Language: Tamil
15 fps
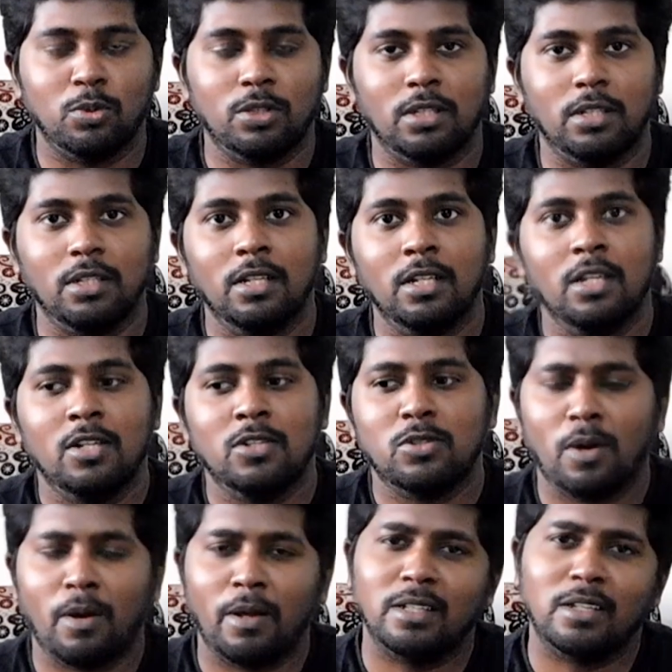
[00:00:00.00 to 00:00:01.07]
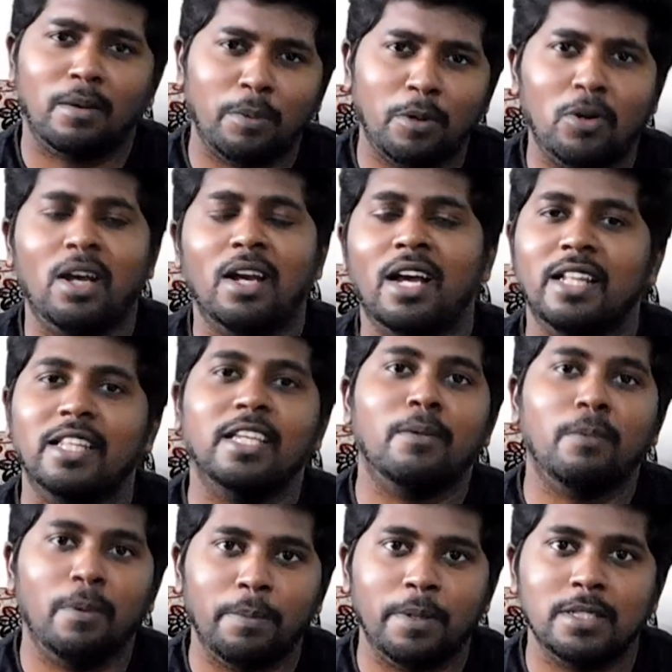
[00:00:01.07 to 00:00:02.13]
கொடுத்தது ஸோ அதுக்கப்புறம் நாங்கள்
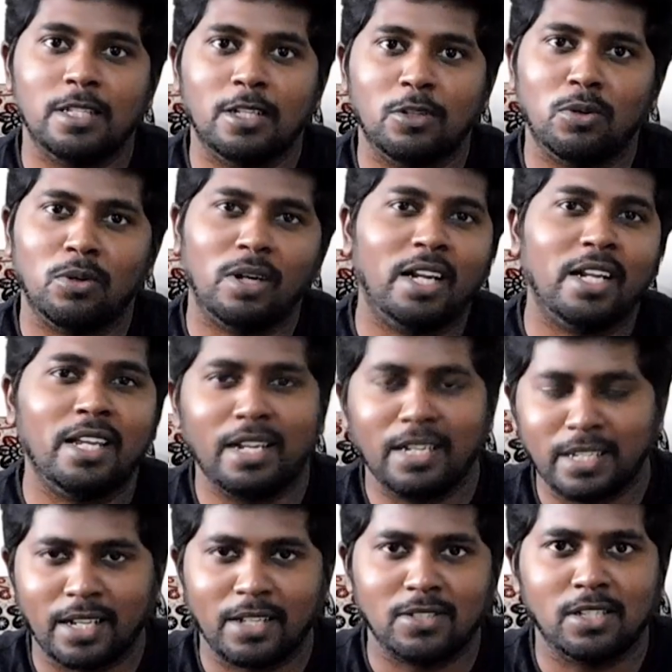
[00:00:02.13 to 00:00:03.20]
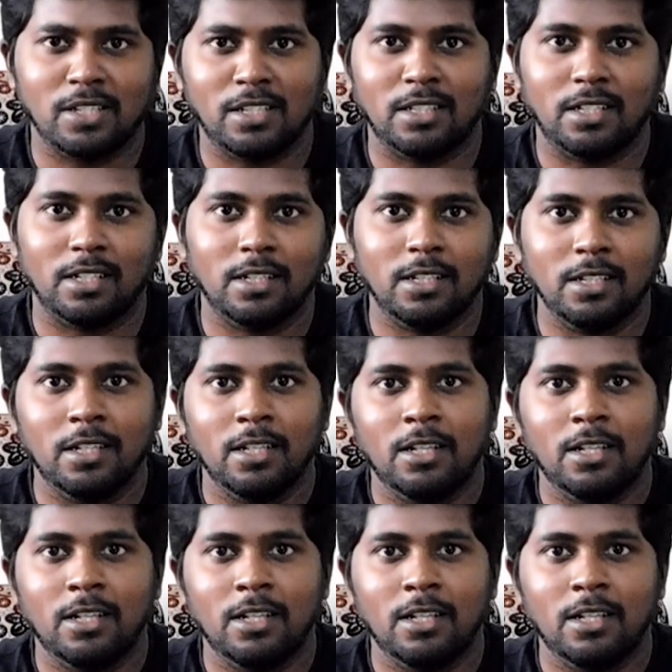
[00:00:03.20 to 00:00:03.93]
அதிகமாக பேசியிருக்கோம் நிறைய இன்ட்ராக்ஷன் இருந்திருக்கு